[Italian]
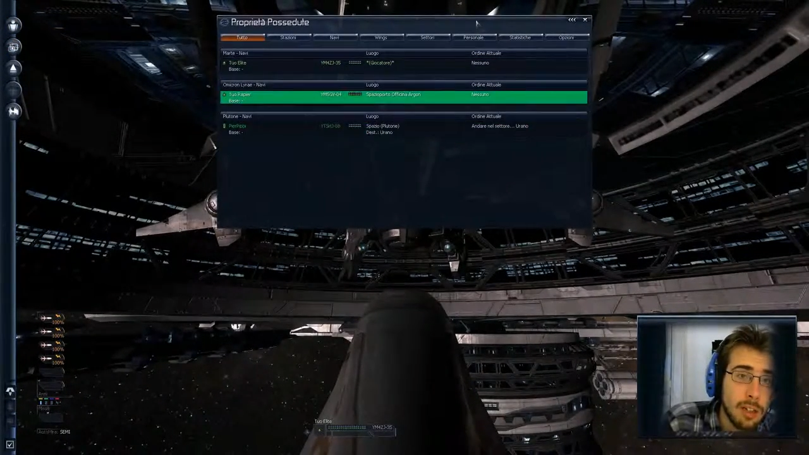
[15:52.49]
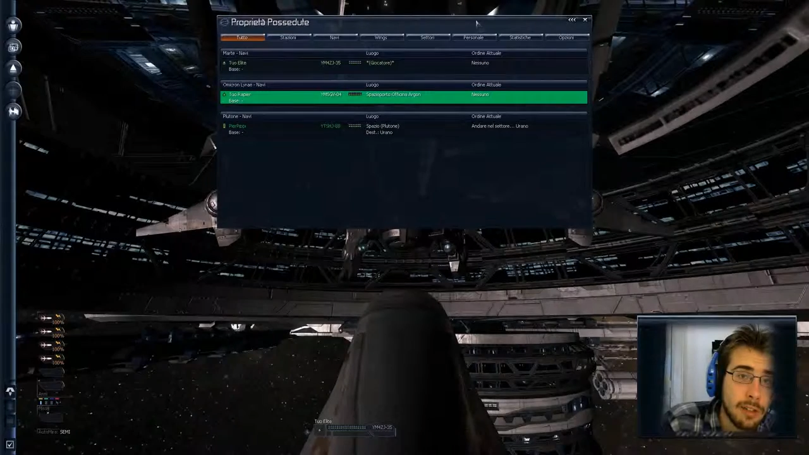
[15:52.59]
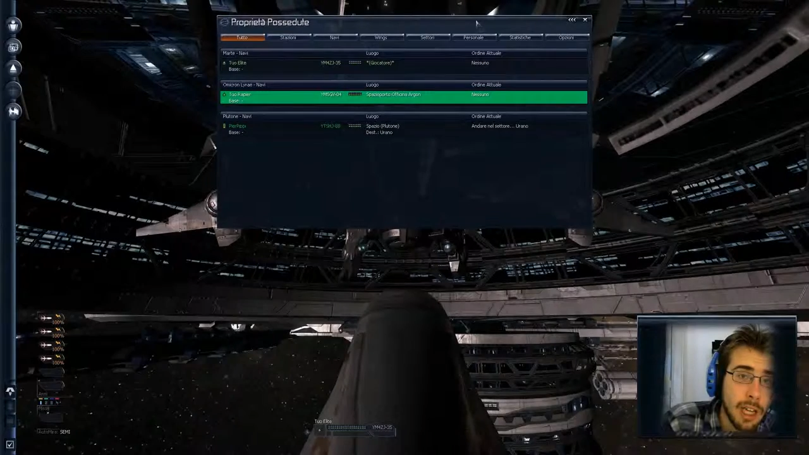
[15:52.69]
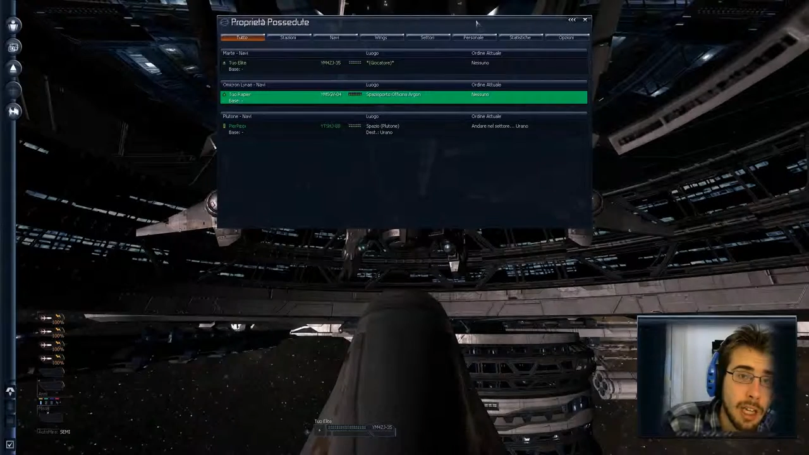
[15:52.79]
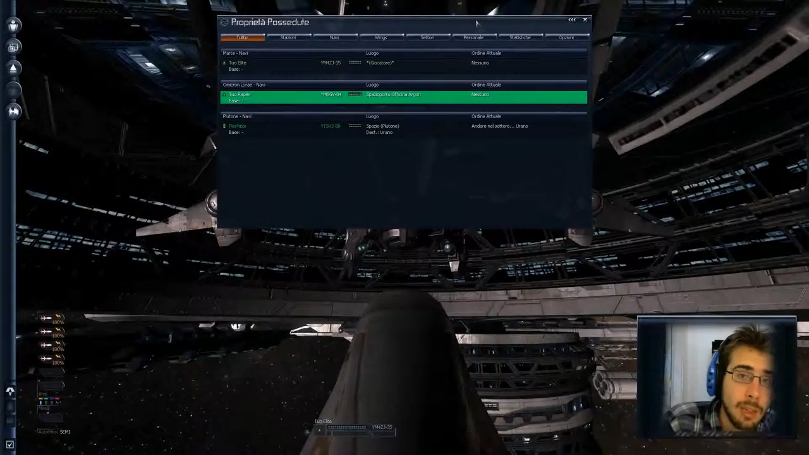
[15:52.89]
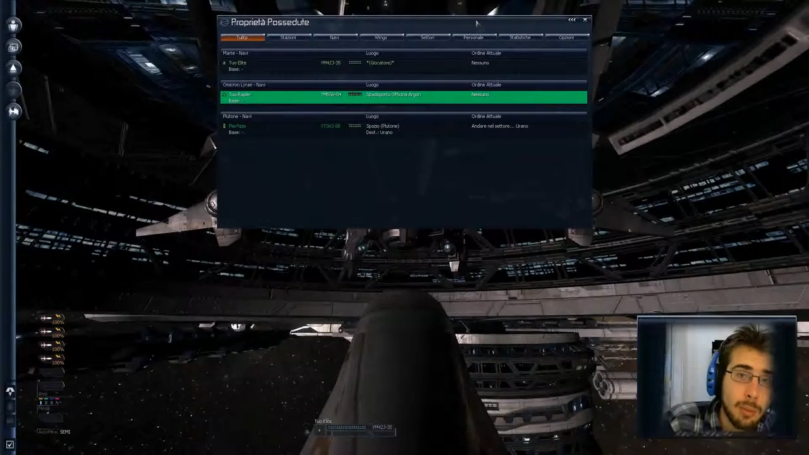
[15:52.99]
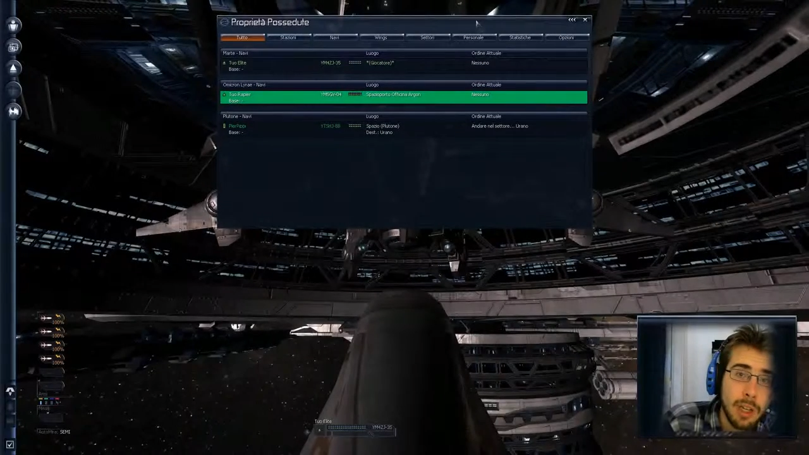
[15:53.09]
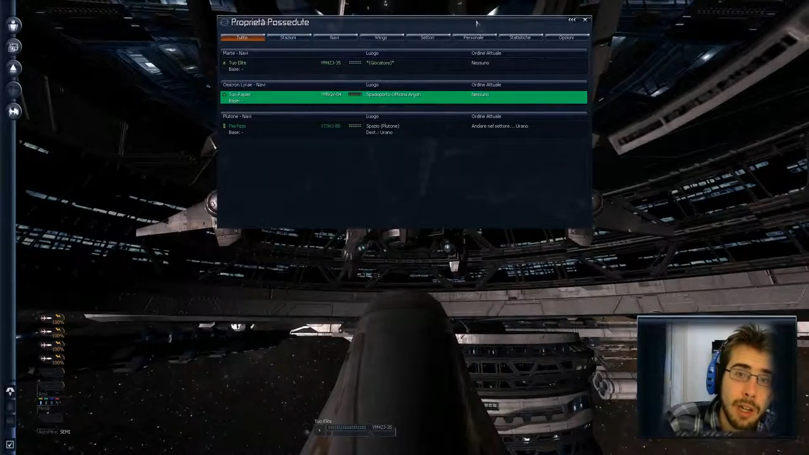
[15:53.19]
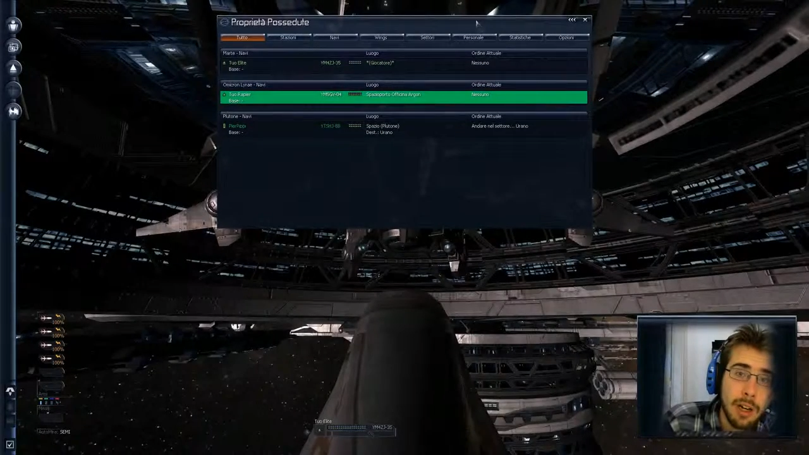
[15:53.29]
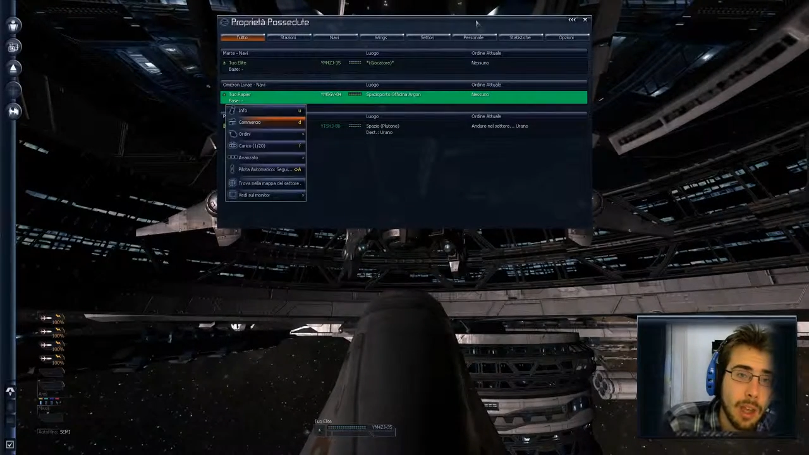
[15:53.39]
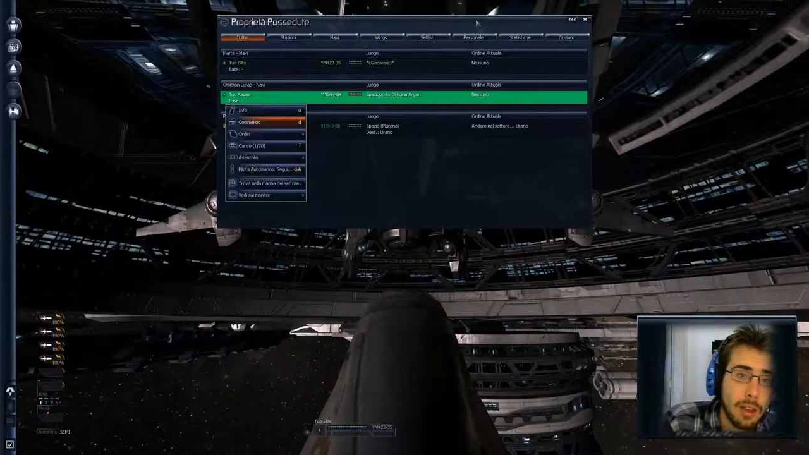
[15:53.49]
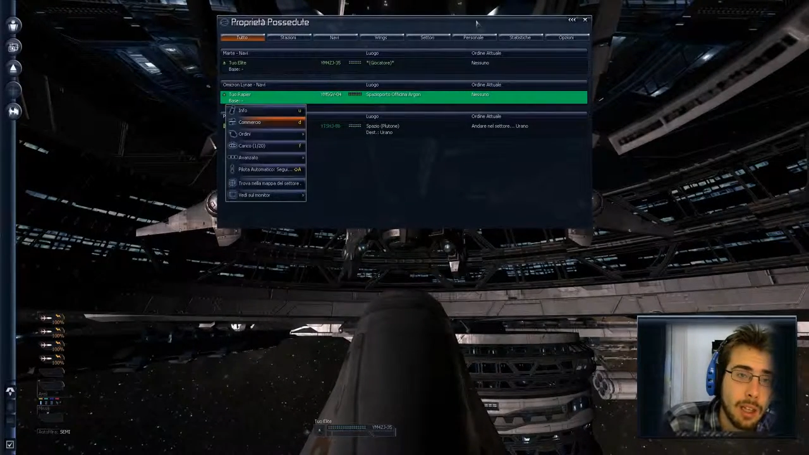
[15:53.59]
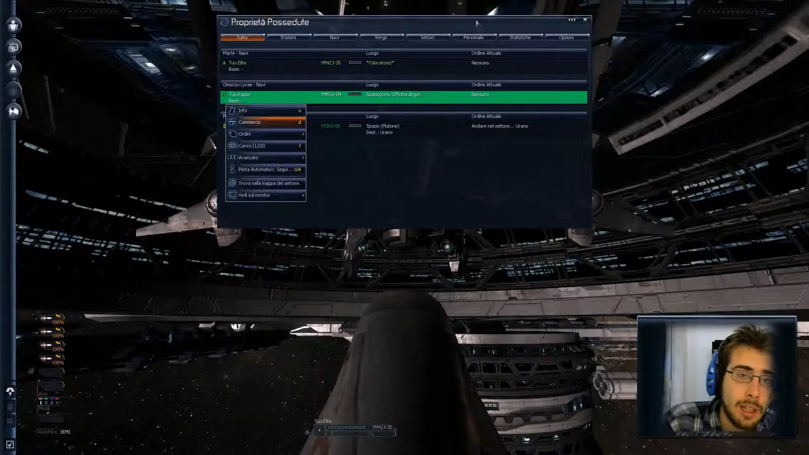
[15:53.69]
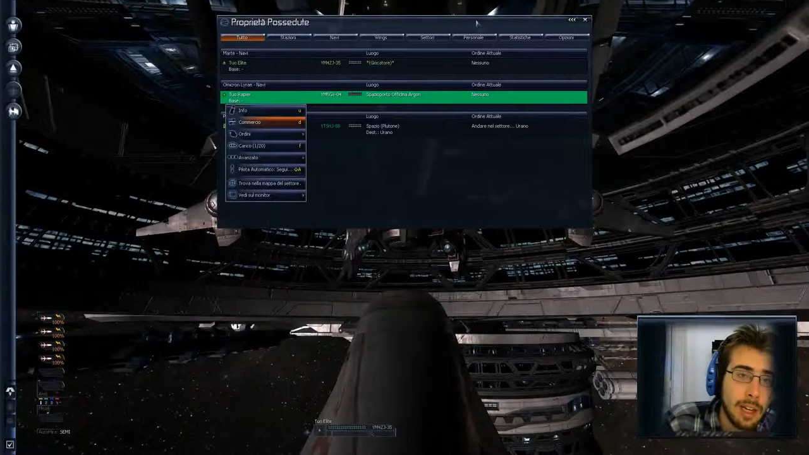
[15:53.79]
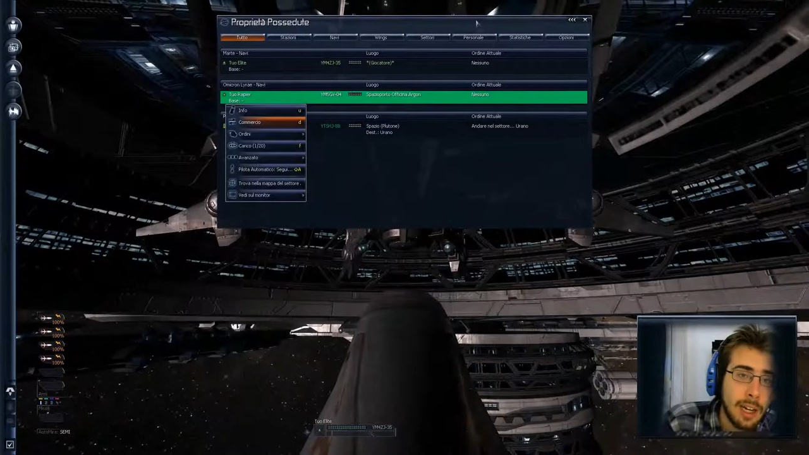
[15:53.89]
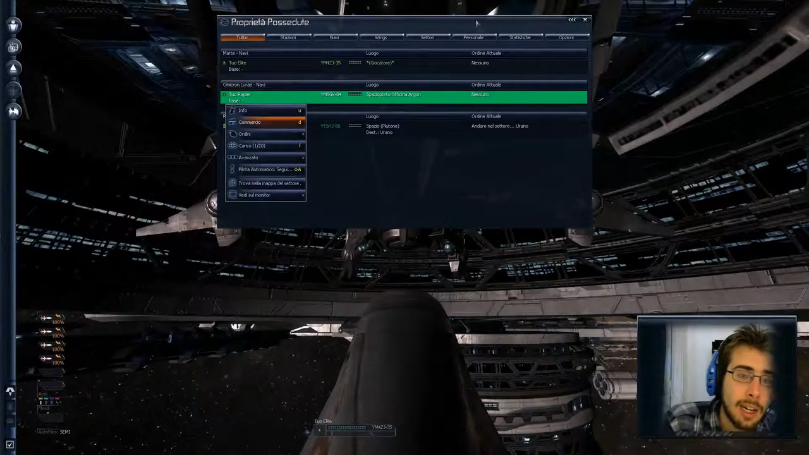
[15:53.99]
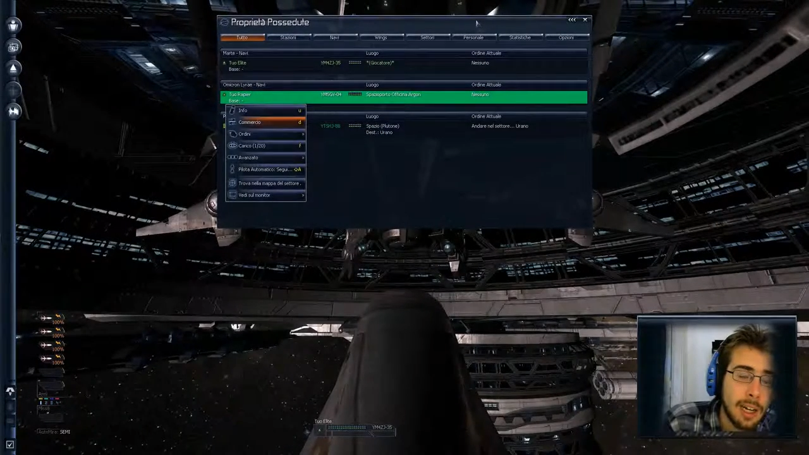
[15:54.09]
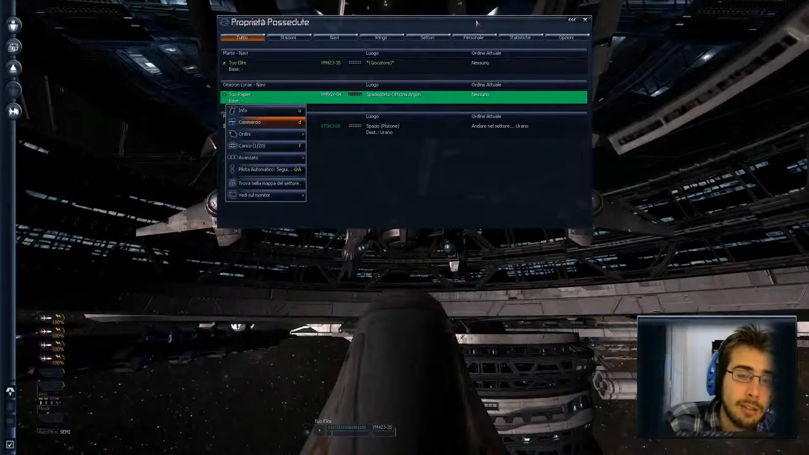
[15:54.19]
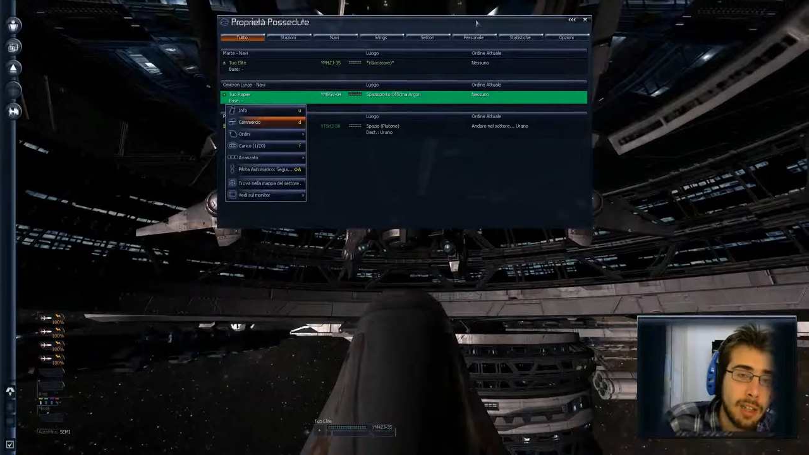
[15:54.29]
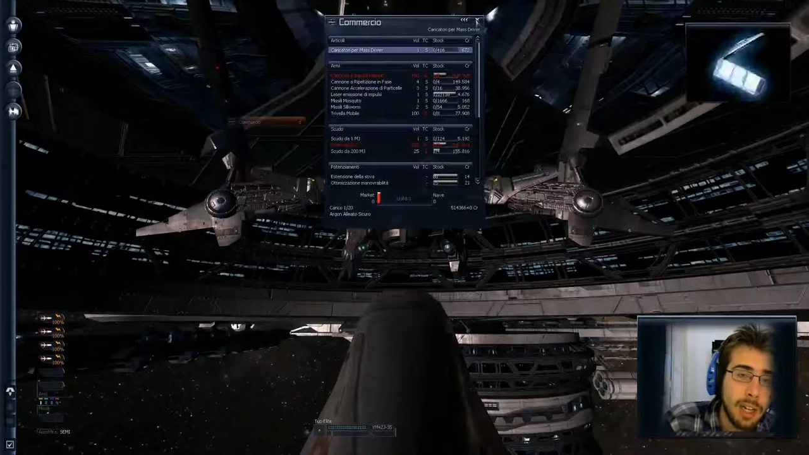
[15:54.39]
rapier dal
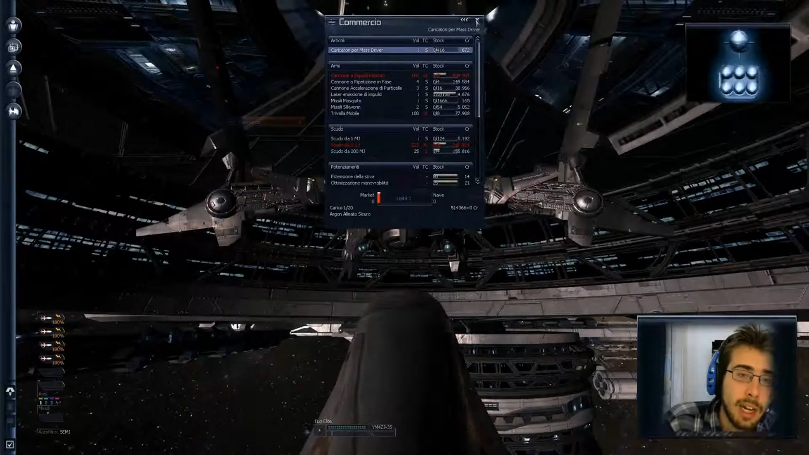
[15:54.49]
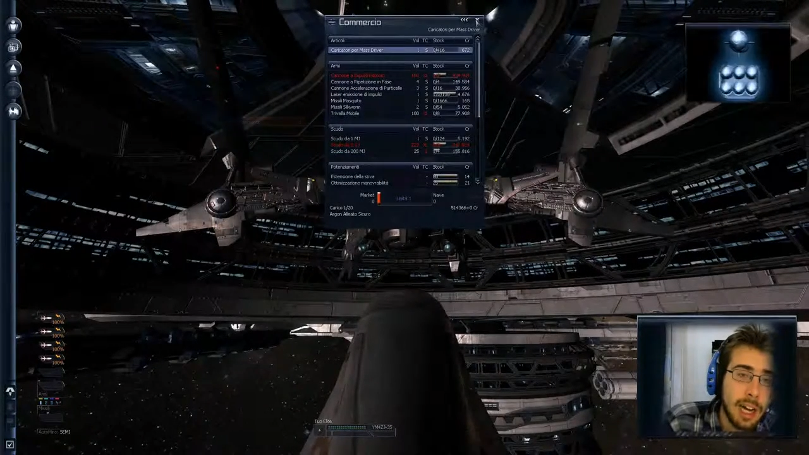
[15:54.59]
cantiere